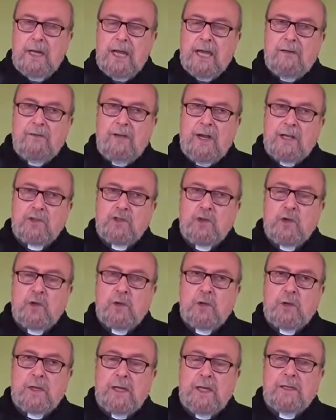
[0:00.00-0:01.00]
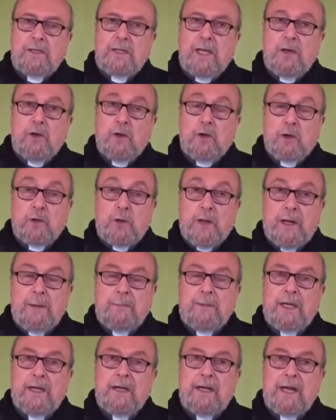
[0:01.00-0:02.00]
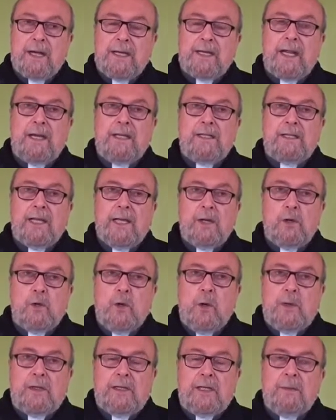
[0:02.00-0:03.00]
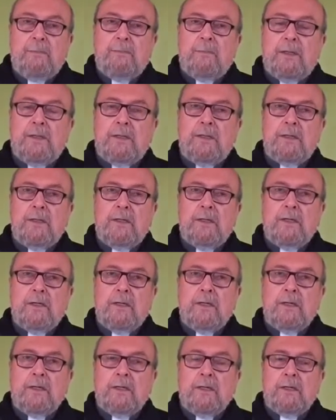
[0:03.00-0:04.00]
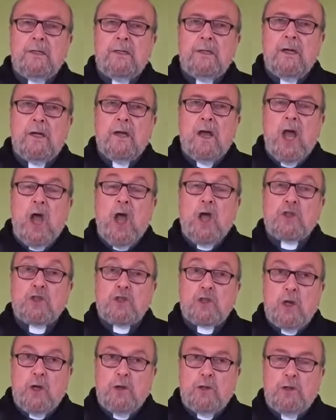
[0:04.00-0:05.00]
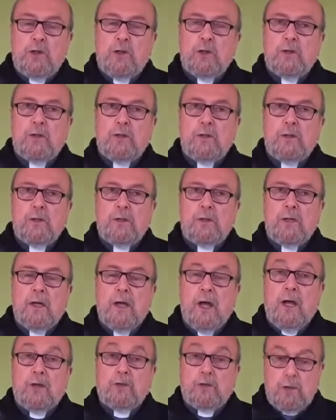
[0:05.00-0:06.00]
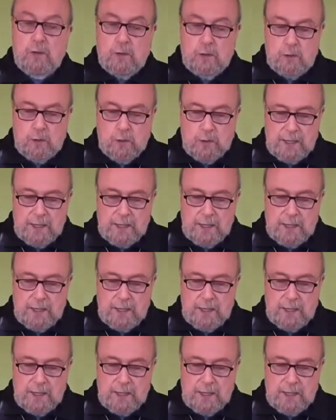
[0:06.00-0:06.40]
La révélation chrétienne reconnaît bien la réalité ultime. Un seul Dieu, un Dieu